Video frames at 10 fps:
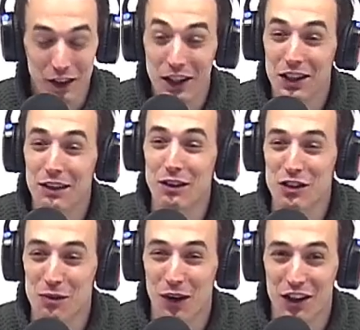Venerdì
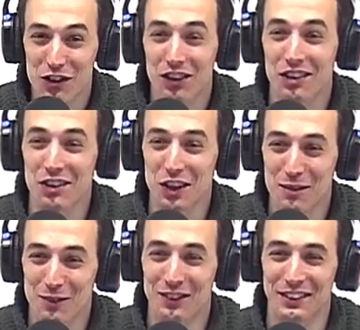facciamo la
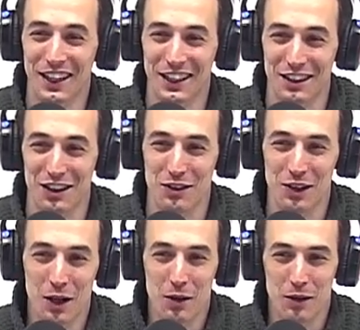centesima puntata. Ma